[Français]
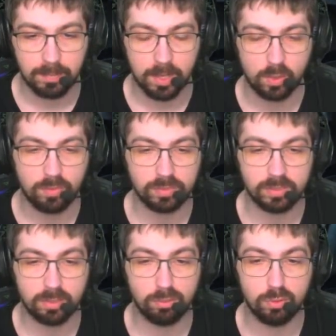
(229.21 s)
Mais en gros, il faut
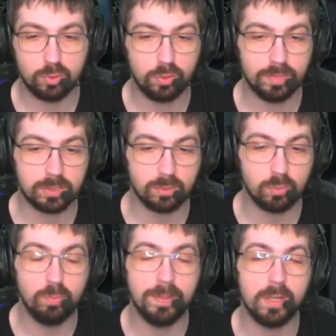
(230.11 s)
savoir que le jeu va se
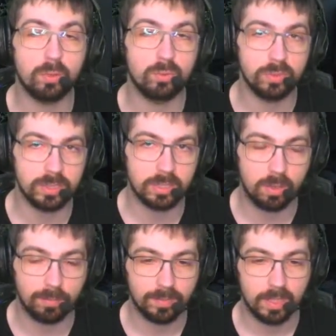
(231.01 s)
couper en deux
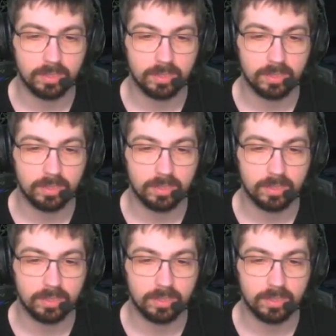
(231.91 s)
écrans.